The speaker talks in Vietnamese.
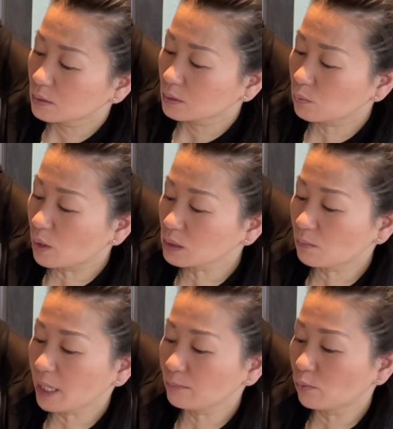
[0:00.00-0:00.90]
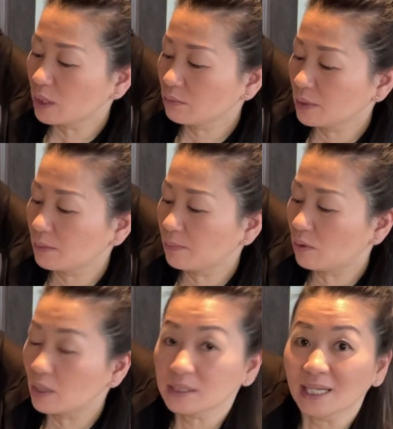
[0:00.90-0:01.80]
thôi bài mòn nâng vì là
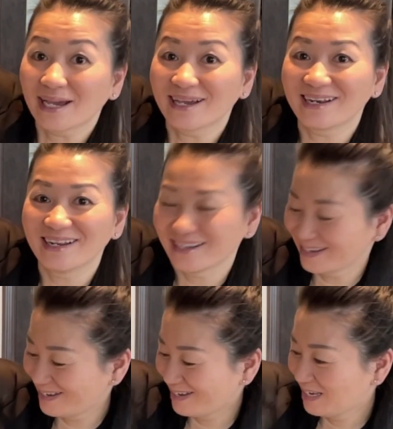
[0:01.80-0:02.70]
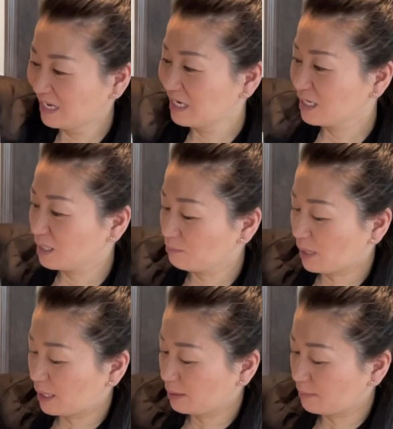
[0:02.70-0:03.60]
bỏ này
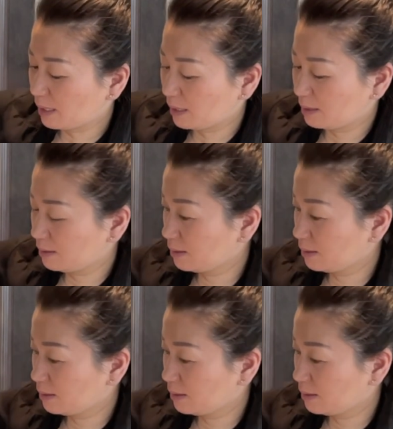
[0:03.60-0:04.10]
bà này bà này